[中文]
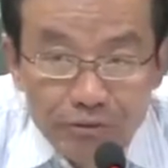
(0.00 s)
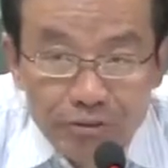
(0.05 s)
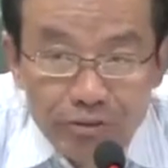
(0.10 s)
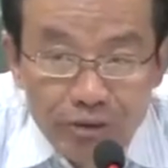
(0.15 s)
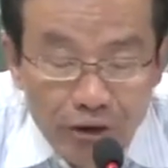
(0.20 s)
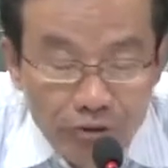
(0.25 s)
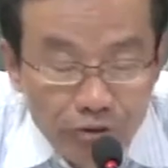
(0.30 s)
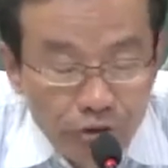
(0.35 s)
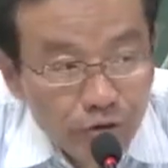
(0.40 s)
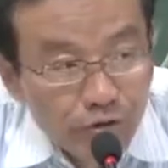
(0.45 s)

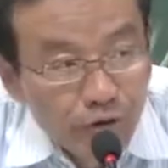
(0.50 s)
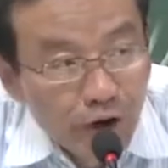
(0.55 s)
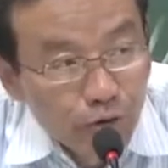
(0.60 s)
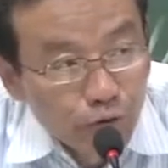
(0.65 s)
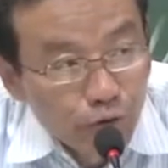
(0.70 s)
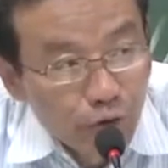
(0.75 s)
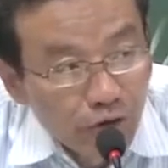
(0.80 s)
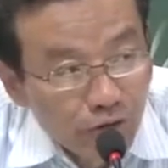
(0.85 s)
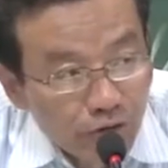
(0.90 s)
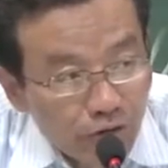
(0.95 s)
向西方
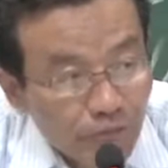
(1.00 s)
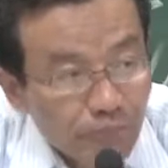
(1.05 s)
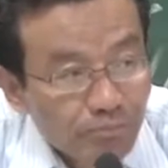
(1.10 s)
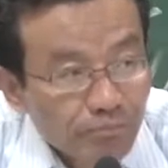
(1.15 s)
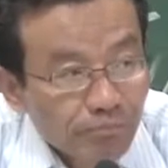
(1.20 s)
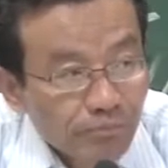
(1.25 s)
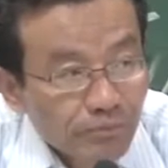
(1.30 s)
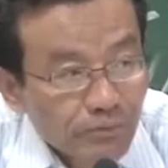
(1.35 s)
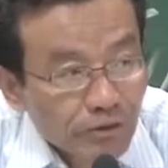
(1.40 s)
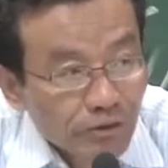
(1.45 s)
学习，
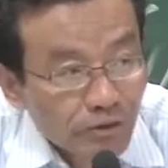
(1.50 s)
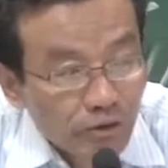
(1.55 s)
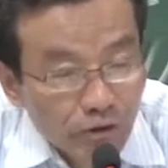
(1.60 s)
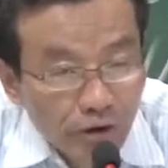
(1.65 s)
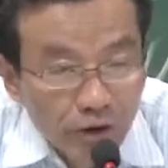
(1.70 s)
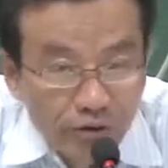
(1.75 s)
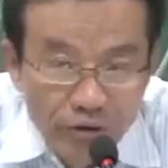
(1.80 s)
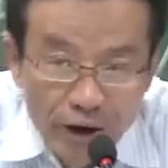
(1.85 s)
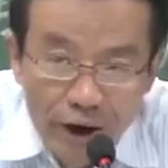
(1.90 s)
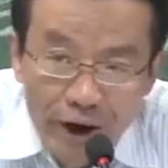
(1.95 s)

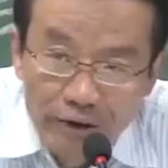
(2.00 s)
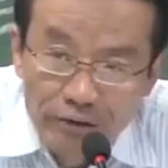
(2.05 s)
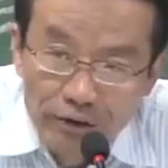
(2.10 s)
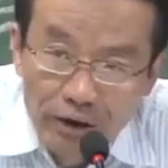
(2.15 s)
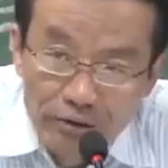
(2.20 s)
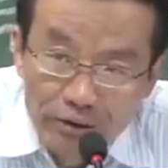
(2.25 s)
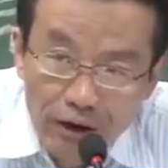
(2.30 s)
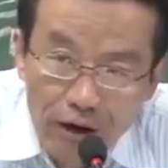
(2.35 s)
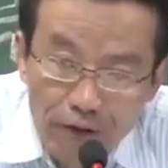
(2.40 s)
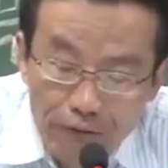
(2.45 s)
走了这样一
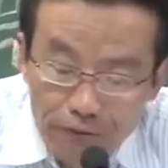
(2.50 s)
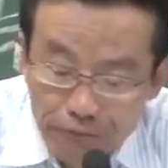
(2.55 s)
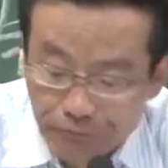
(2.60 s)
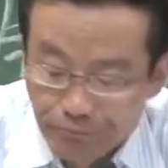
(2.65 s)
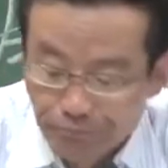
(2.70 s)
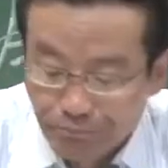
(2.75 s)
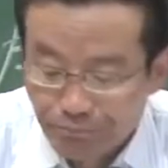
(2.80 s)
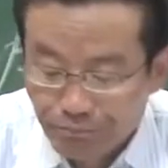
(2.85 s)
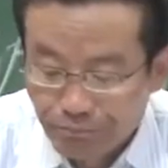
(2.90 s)
条道路。